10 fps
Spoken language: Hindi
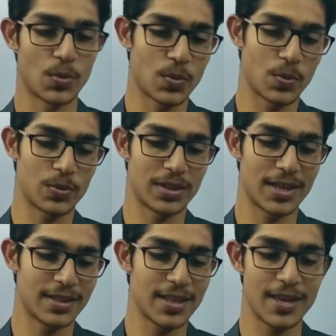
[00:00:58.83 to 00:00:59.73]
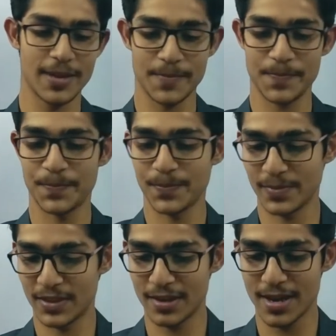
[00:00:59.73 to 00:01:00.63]
तो देखते हैं
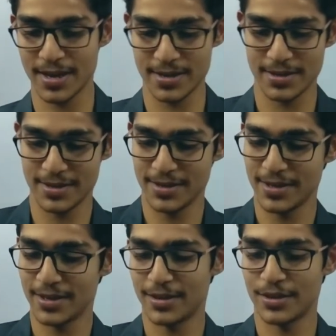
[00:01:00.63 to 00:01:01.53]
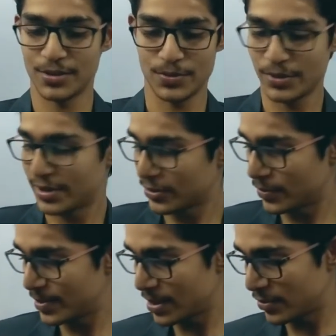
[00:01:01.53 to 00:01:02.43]
क्या है तो
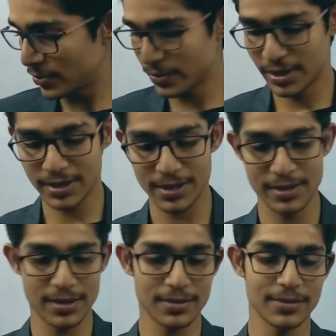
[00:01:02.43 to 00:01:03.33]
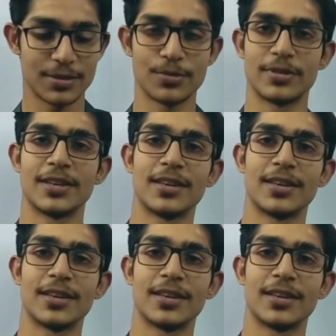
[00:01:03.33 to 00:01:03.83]
इसको भी हम लोगों ने हटा दिया तो